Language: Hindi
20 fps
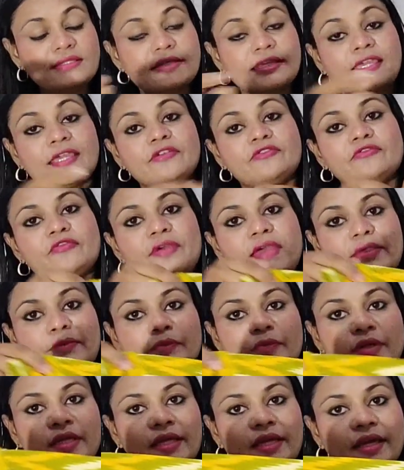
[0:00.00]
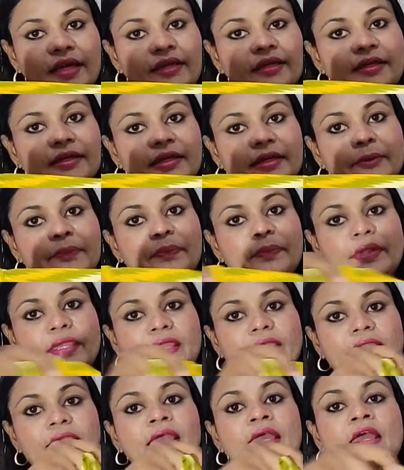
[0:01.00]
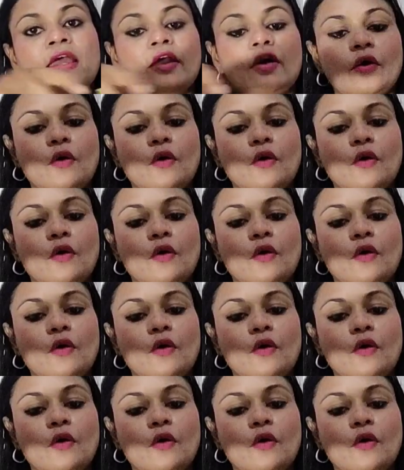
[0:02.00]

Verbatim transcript: सेम फैब्रिक फैब्रिक है क्रेप में है